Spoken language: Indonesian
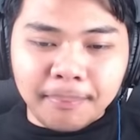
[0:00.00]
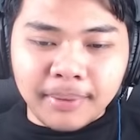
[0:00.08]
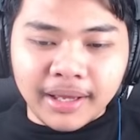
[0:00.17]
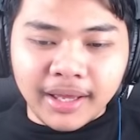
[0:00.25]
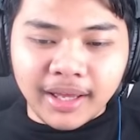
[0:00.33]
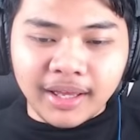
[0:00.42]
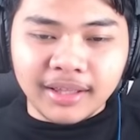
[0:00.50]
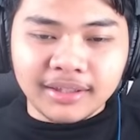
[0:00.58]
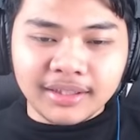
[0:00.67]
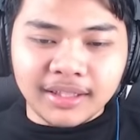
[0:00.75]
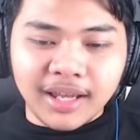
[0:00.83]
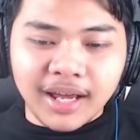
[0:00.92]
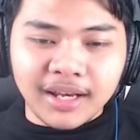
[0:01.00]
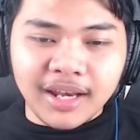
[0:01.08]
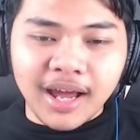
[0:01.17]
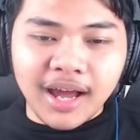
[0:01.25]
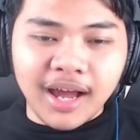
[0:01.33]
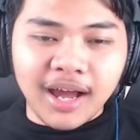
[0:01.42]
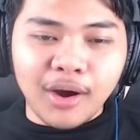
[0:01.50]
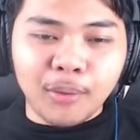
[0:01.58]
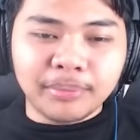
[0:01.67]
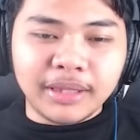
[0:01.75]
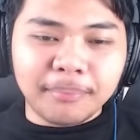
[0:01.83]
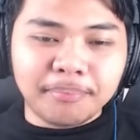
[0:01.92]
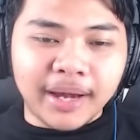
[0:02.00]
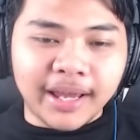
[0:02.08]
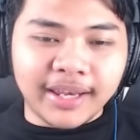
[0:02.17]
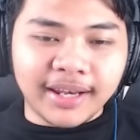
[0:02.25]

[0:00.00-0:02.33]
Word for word: ya. Tidak ada optipine Ini